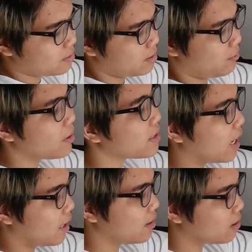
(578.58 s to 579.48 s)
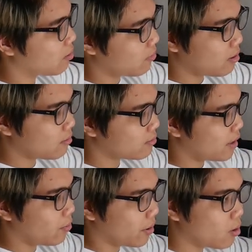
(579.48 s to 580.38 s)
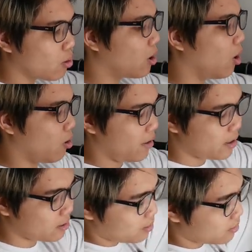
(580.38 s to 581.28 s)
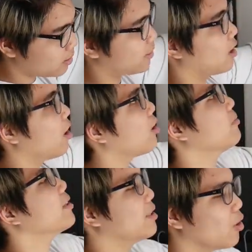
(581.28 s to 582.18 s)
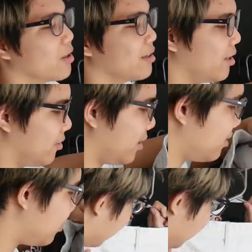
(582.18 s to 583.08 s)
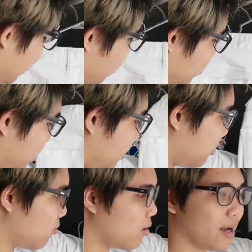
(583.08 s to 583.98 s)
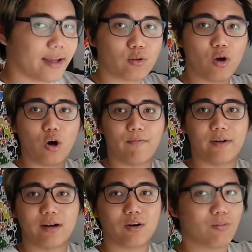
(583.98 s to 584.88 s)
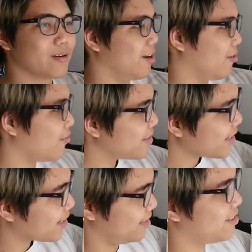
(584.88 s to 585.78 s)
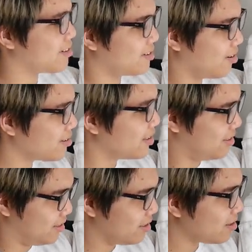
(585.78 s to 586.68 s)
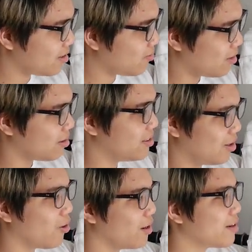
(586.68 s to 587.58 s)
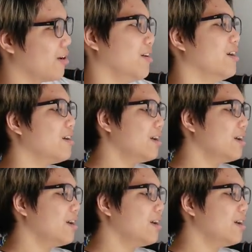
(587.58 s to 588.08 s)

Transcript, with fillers: kiểu bất ngờ ấy, nó không có theo một cái khuôn khổ hết, thích thì có, không thích thì thôi, kiểu thế. Và sau thì cũng có hai cái túi hộp, và và nó cũng kiểu có vết rách này, có thì dính, không có thì thôi ấy, kiểu thế.